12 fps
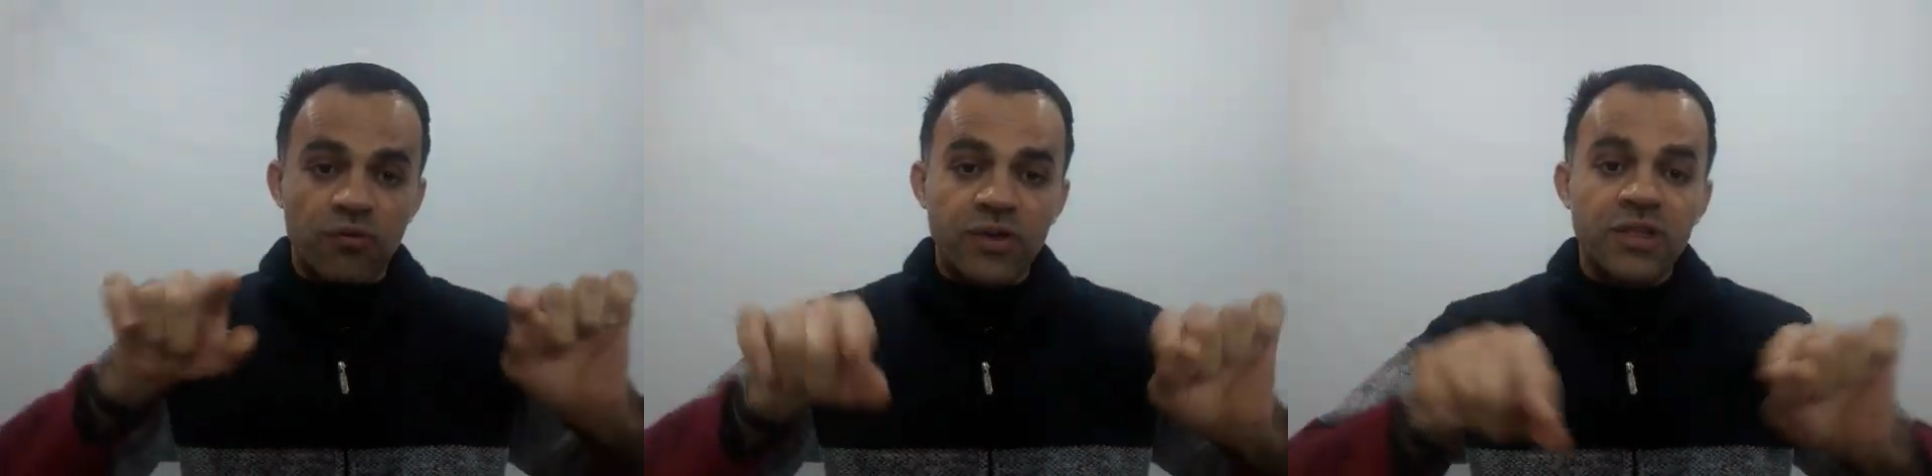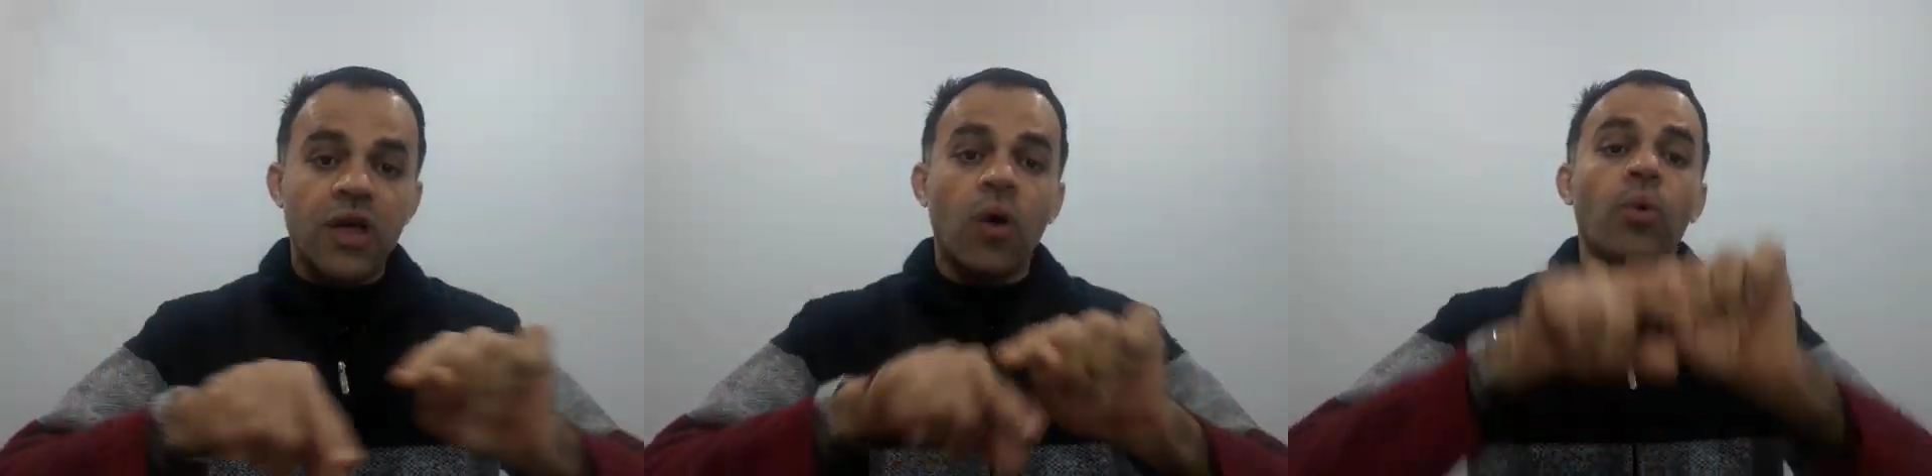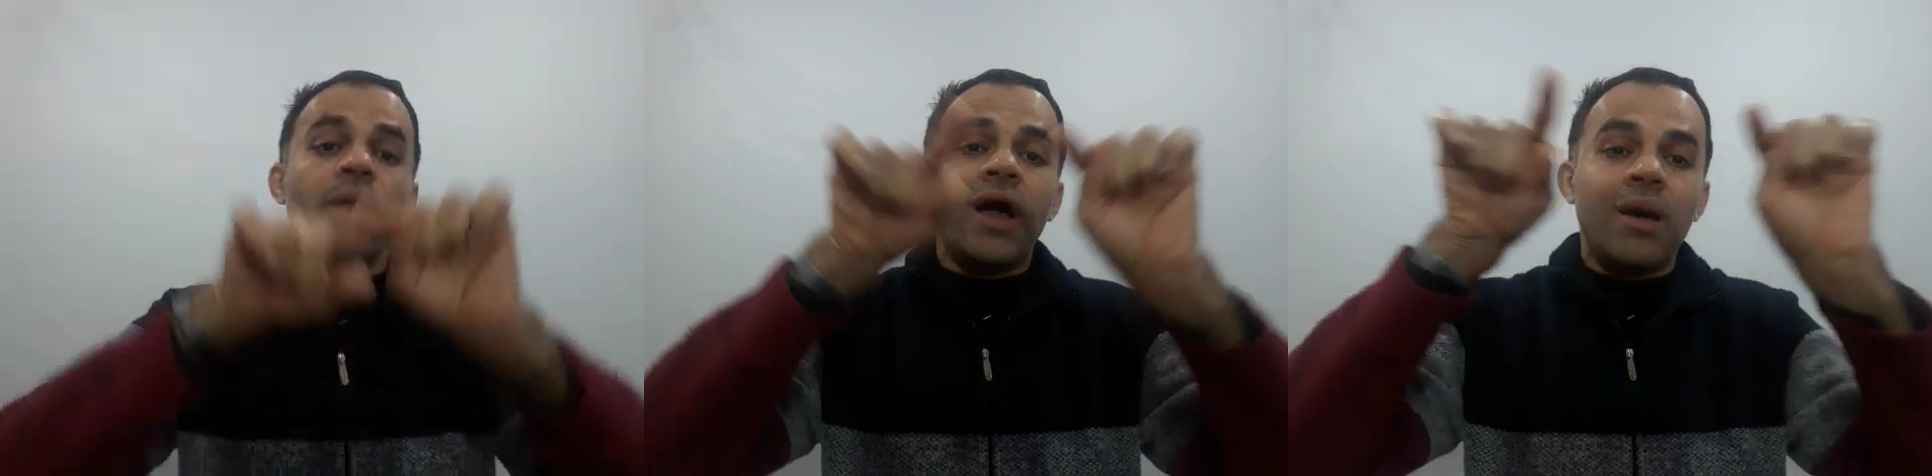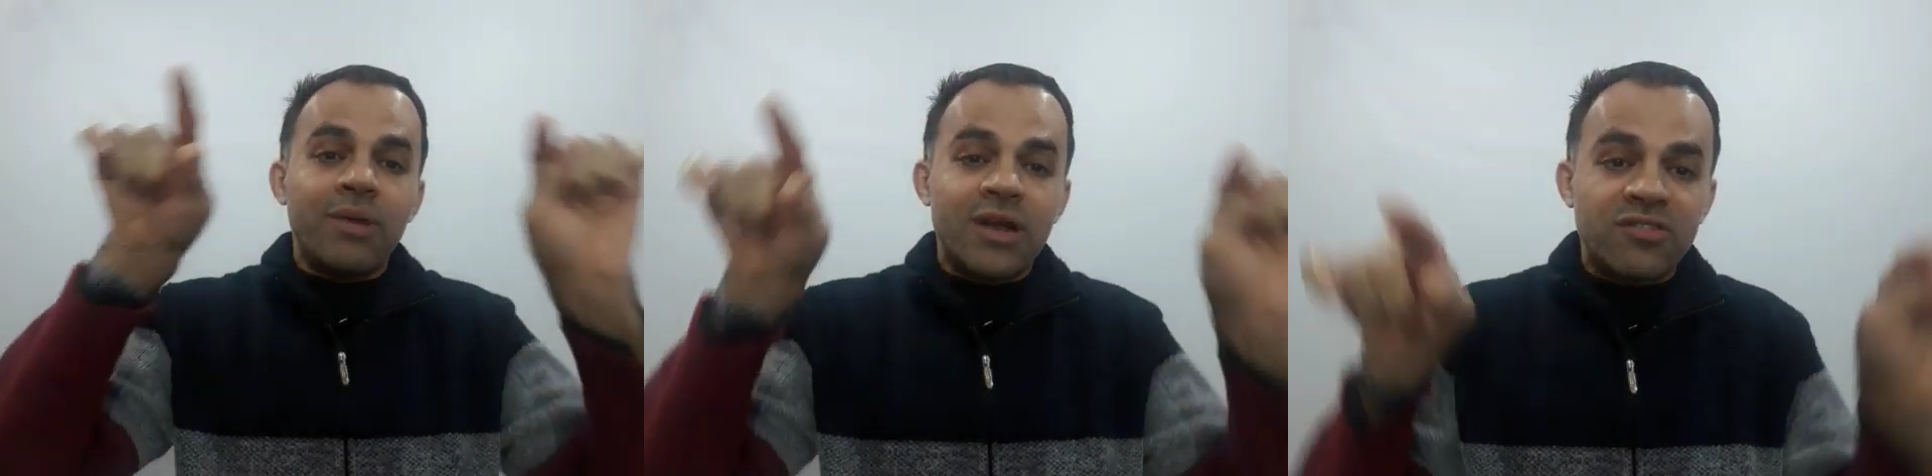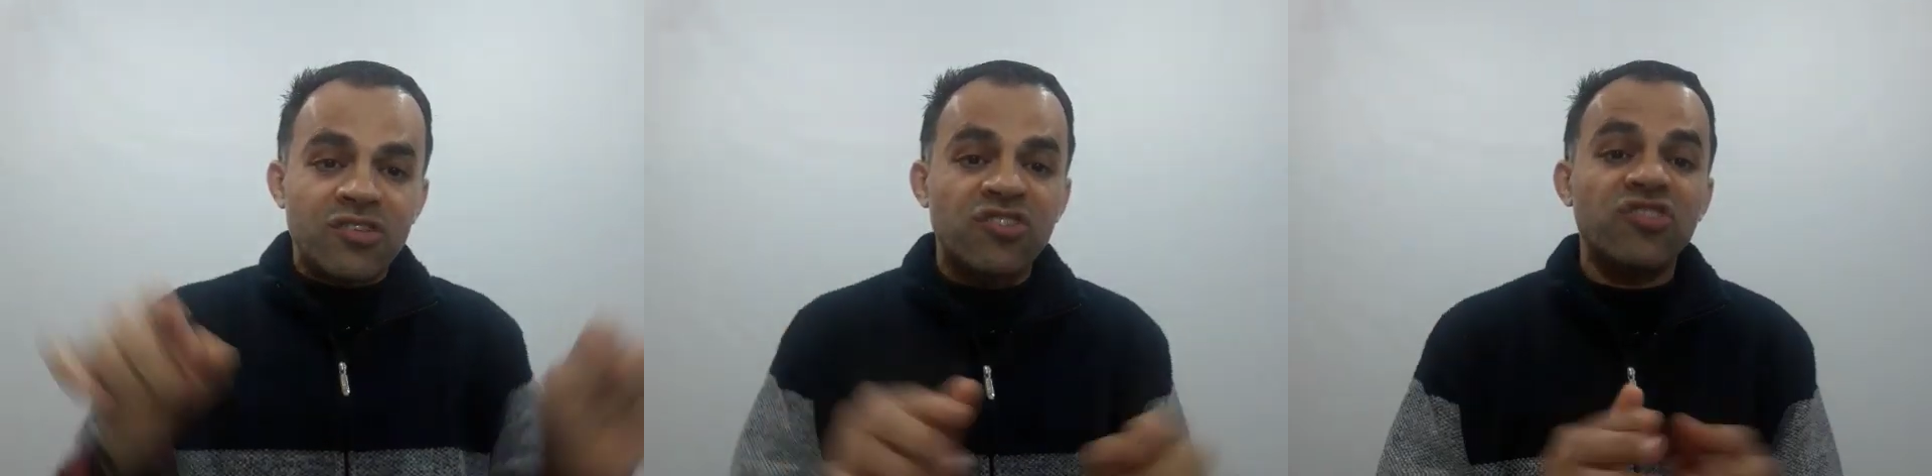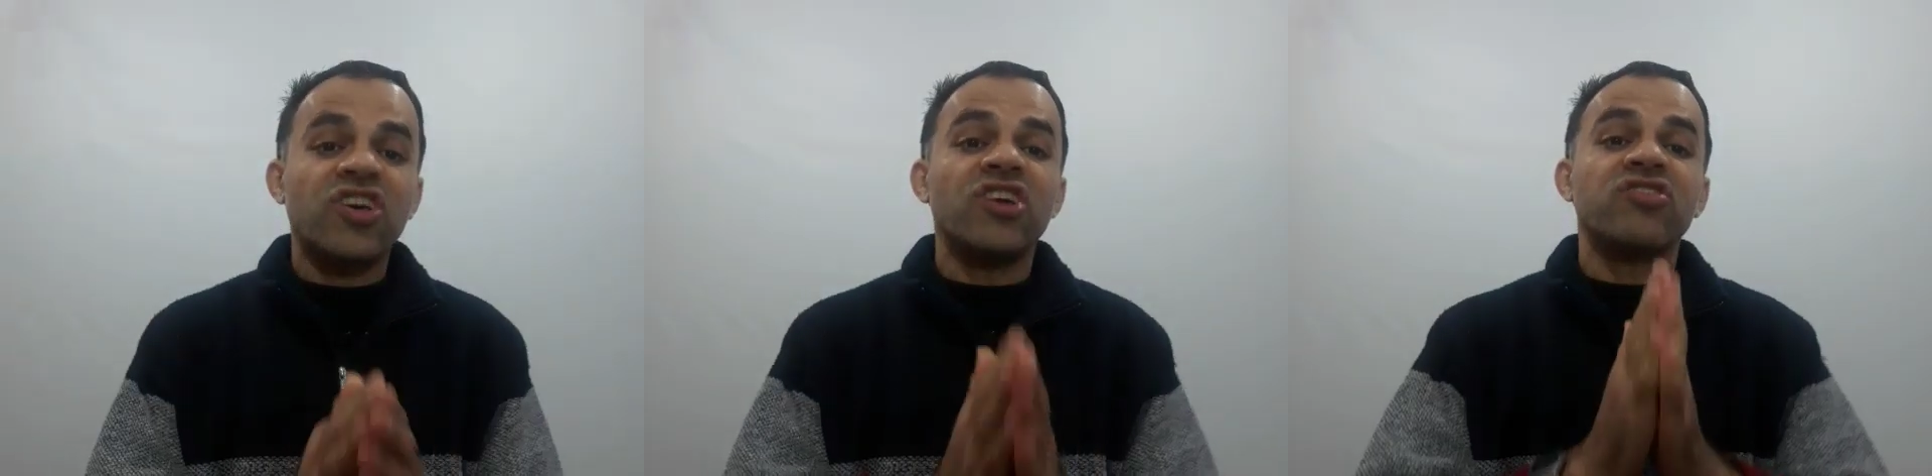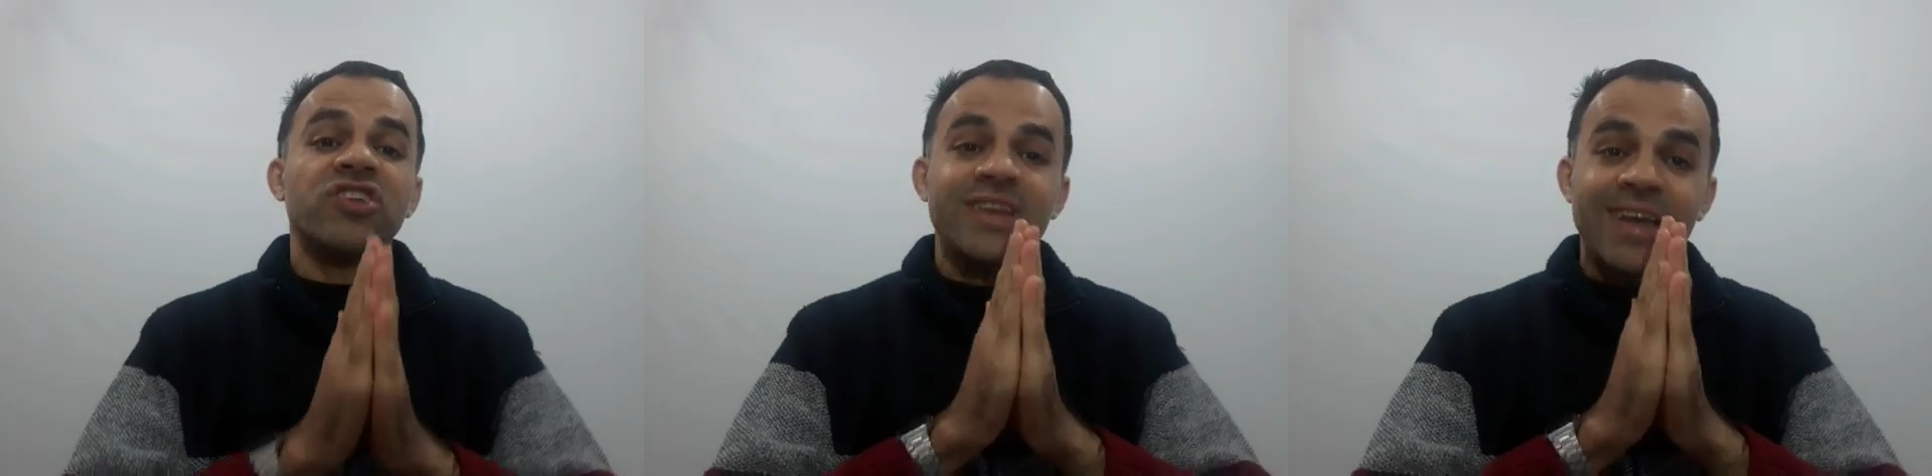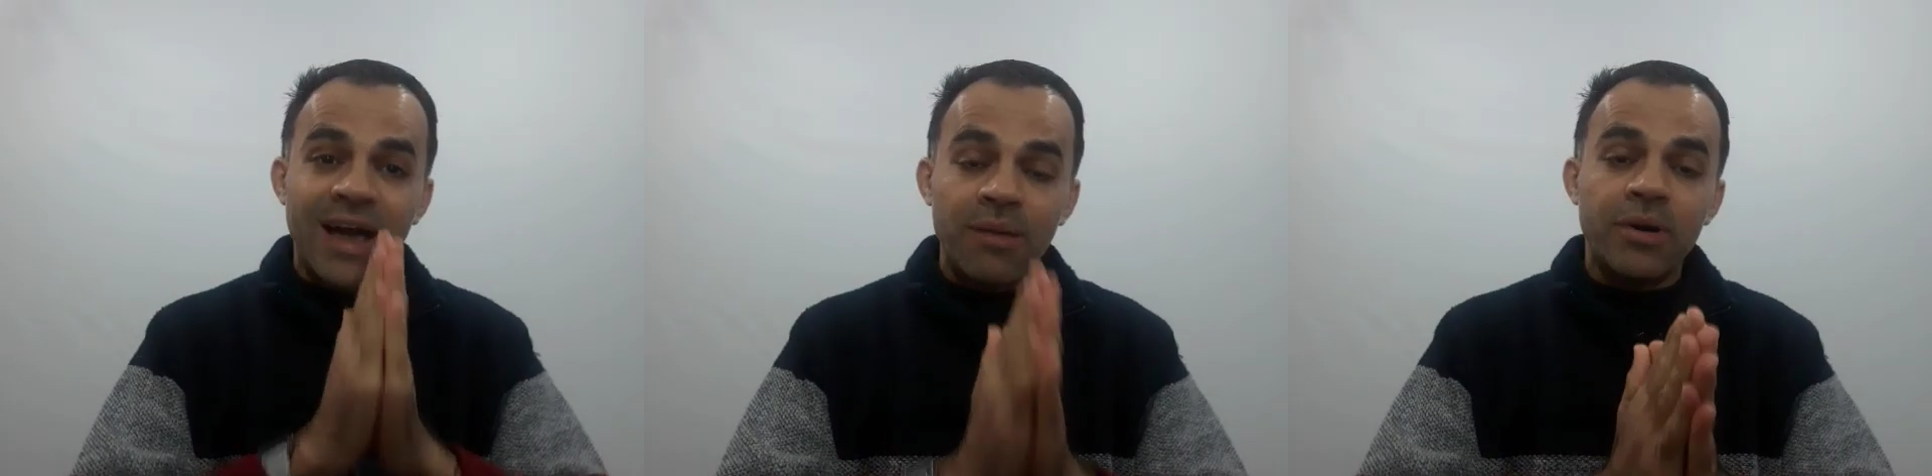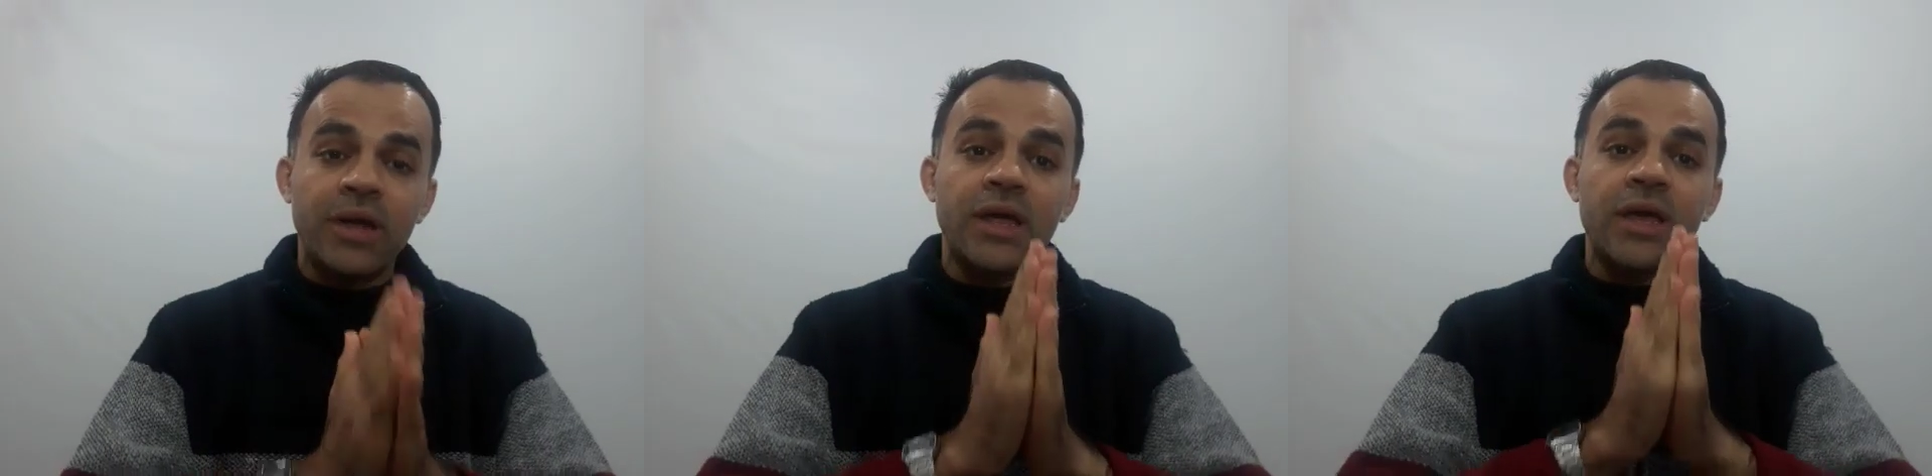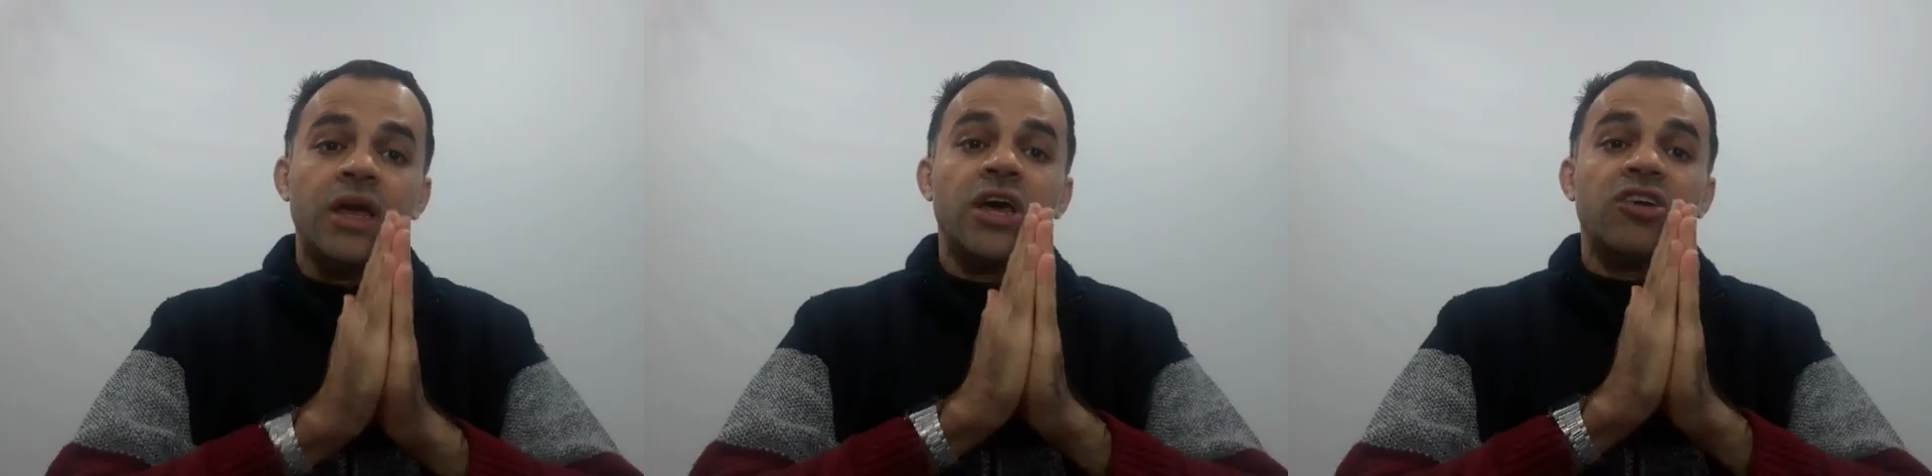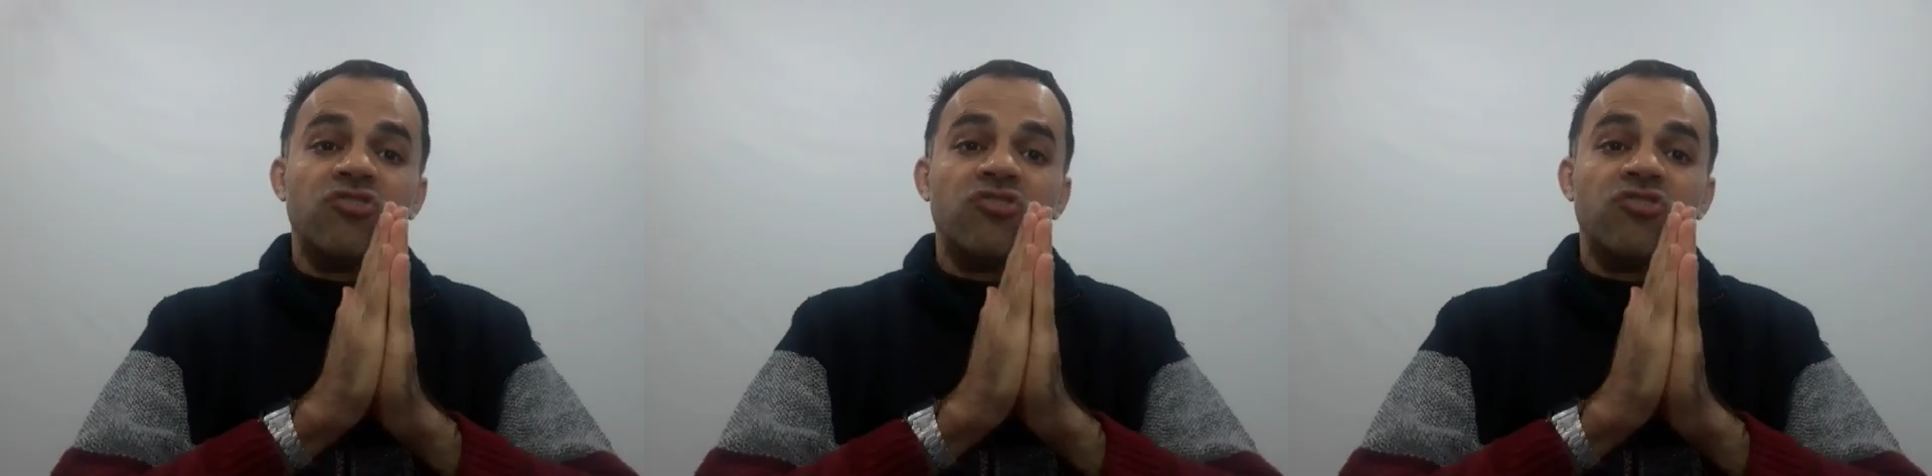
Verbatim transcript: في دورة عملية ديسكشن عملي